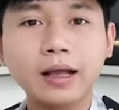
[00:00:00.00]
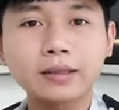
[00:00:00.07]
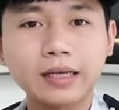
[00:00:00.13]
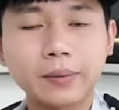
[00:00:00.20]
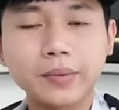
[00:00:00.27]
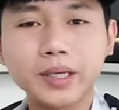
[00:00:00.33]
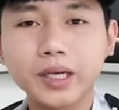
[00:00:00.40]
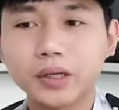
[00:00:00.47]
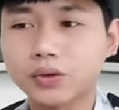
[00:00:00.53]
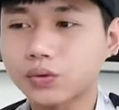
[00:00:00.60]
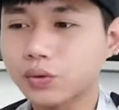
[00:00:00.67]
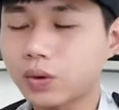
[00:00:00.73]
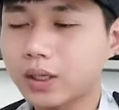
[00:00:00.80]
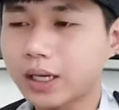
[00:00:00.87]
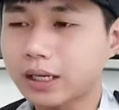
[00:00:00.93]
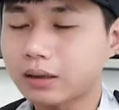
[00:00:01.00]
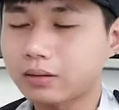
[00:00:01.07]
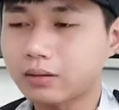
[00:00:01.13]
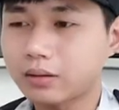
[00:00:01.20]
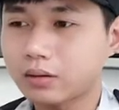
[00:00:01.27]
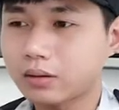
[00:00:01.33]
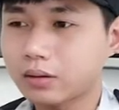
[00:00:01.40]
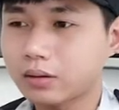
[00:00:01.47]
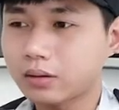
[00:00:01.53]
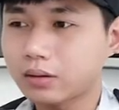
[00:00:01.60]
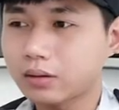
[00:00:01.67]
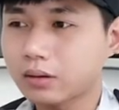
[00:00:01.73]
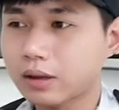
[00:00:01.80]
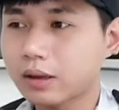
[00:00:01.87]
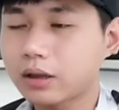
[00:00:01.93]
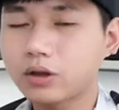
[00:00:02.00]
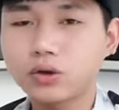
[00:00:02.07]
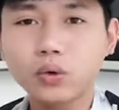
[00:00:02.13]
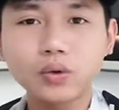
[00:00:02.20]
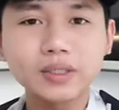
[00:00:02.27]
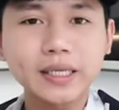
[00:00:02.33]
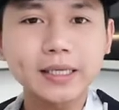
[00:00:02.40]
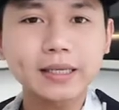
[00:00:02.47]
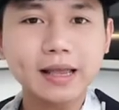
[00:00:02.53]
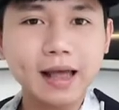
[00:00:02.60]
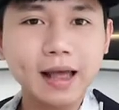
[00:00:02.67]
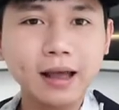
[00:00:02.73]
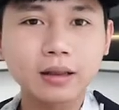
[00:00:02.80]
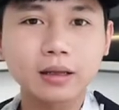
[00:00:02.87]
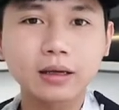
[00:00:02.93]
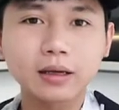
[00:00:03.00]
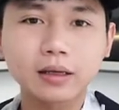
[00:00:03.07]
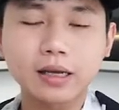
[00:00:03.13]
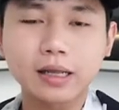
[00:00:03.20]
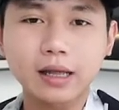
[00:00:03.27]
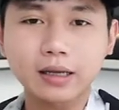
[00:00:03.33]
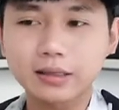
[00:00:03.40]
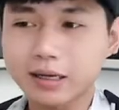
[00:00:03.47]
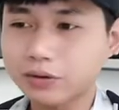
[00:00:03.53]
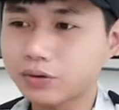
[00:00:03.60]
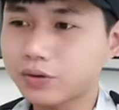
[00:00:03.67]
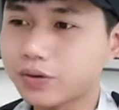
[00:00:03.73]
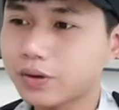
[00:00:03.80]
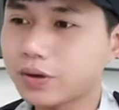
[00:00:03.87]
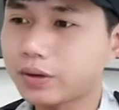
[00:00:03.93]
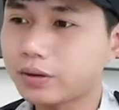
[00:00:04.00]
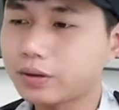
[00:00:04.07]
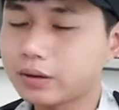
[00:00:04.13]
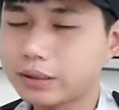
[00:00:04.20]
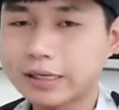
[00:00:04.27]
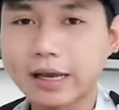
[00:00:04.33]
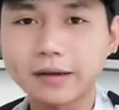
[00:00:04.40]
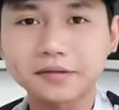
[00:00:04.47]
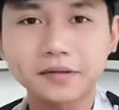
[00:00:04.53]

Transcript: 刚咱们也说了，用 CCR 呢给大家去演